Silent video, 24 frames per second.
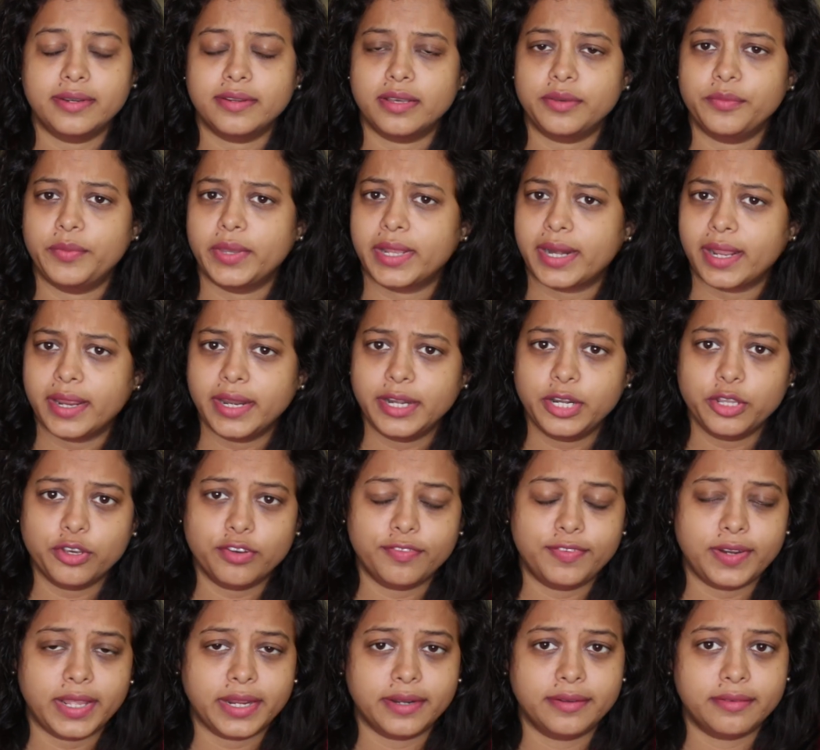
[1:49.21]
அண்ட்
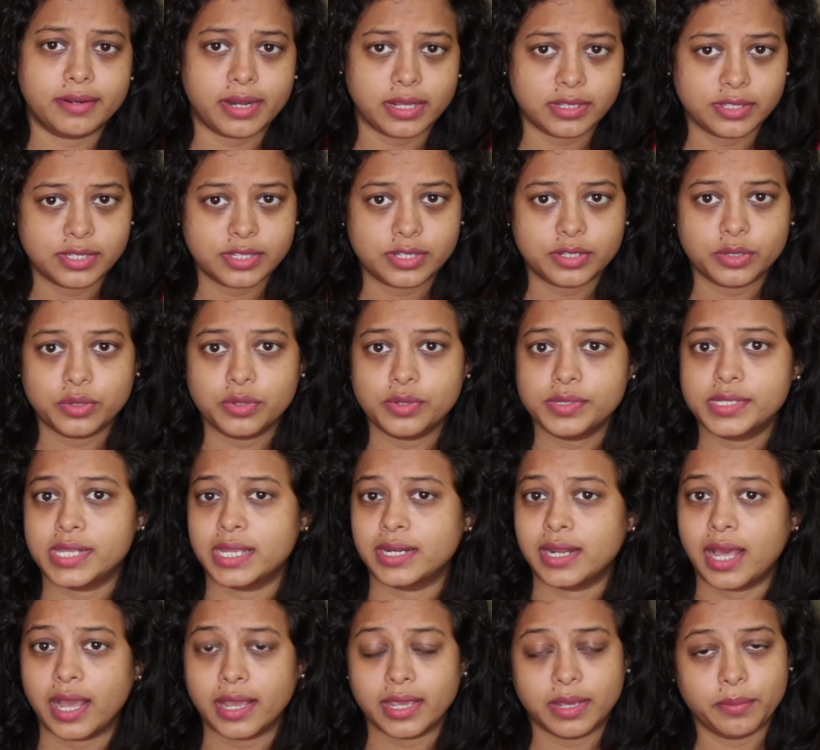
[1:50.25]
வெரைட்டி ஆஃப் லைக் ட்ரக்
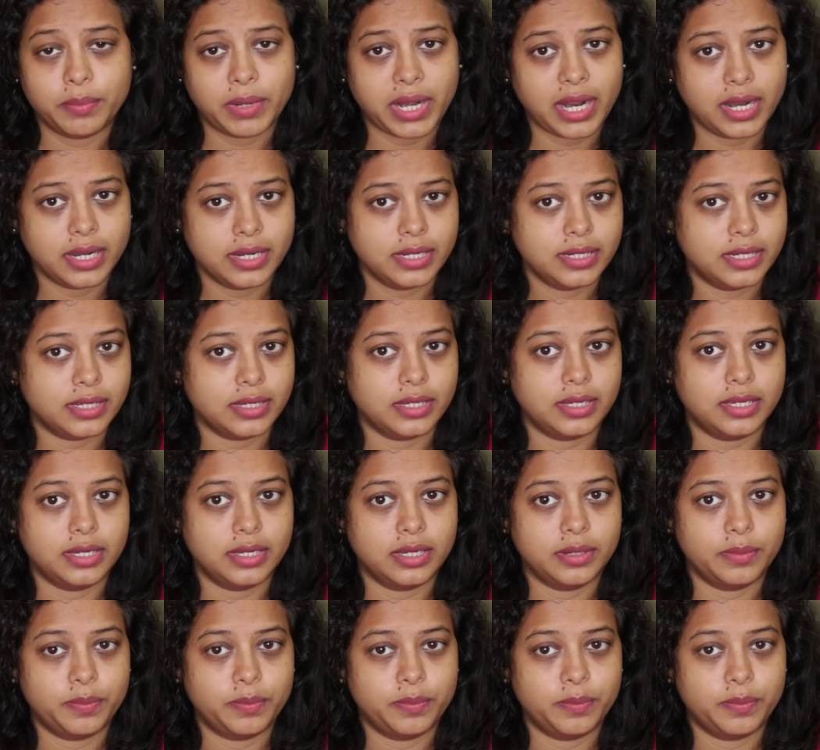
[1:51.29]
ஸ்டோர்ஸ் அண்ட் ஹை பிராண்ட்